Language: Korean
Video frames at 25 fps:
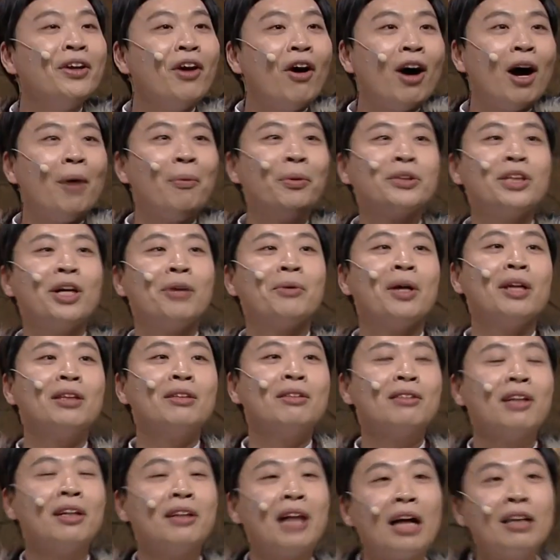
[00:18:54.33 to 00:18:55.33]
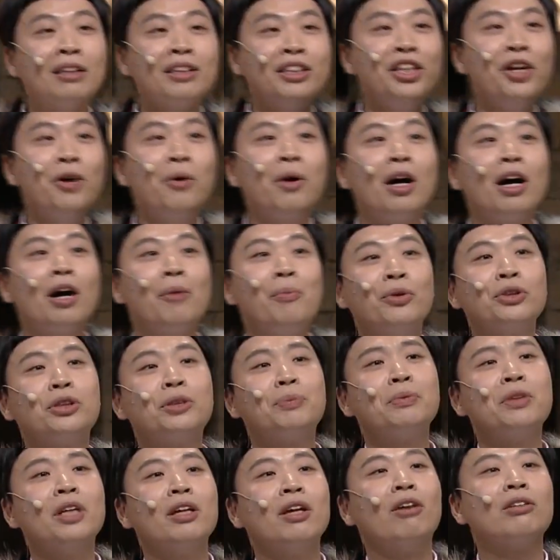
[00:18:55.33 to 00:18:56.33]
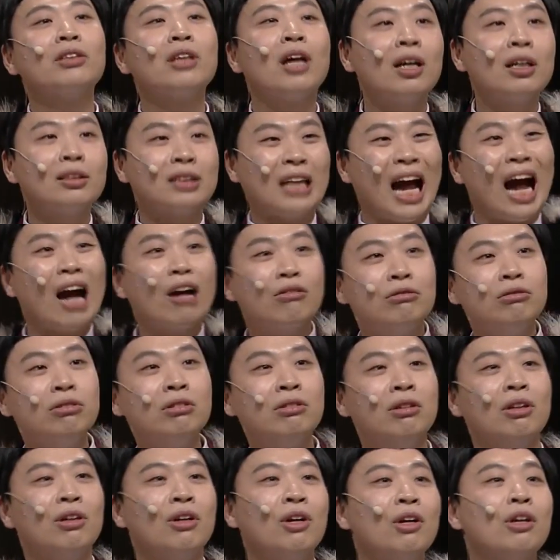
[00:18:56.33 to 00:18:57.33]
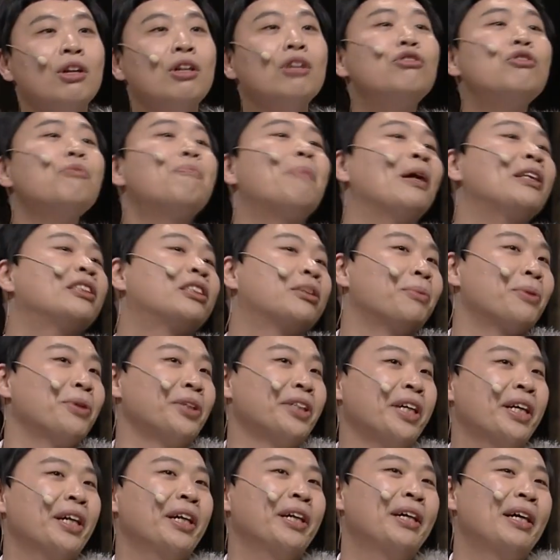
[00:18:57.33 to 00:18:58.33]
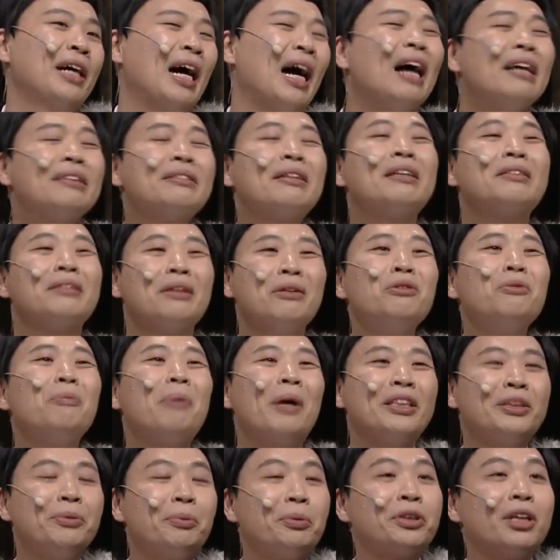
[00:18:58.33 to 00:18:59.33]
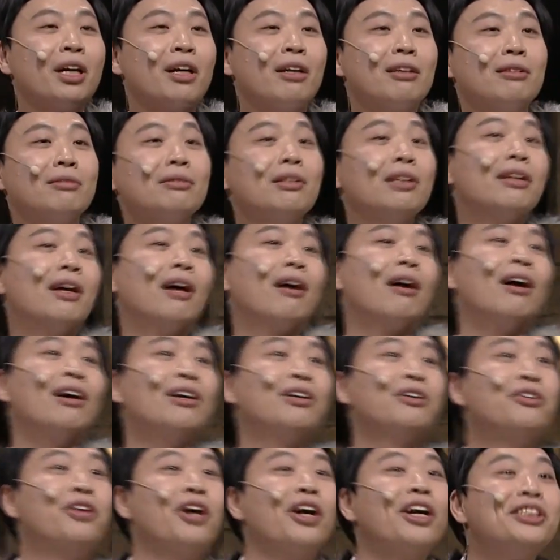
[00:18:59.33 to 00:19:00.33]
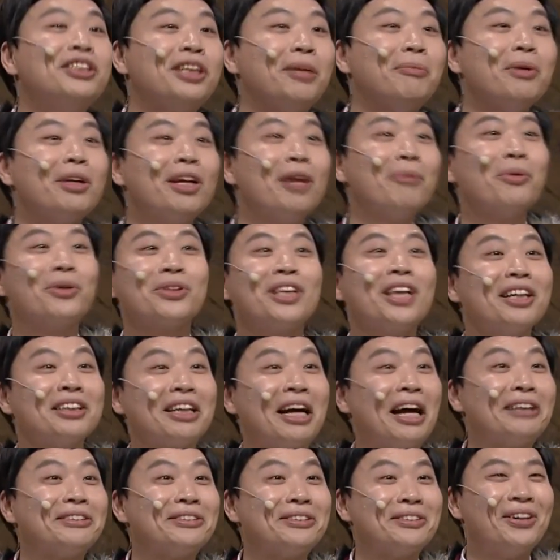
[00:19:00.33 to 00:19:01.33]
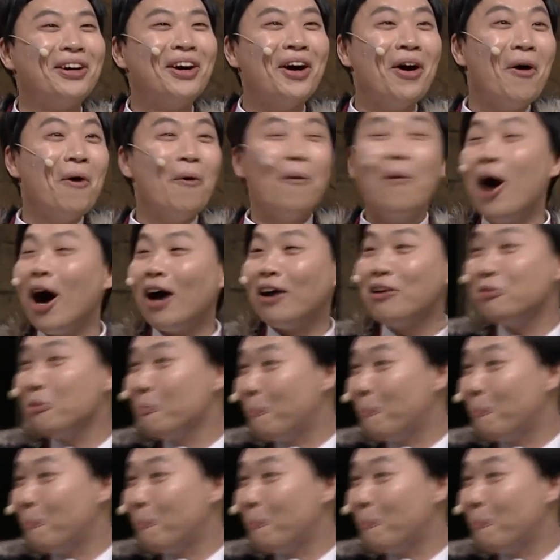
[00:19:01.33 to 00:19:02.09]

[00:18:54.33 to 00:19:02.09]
오늘 영화 보자고 했는데 나는 이 영화가 보고 싶은데 여자가 자꾸 1987 보래. 아싸 어알1987 보자. 근데 내가 되게 재밌게 보고 딱 나왔어. 와,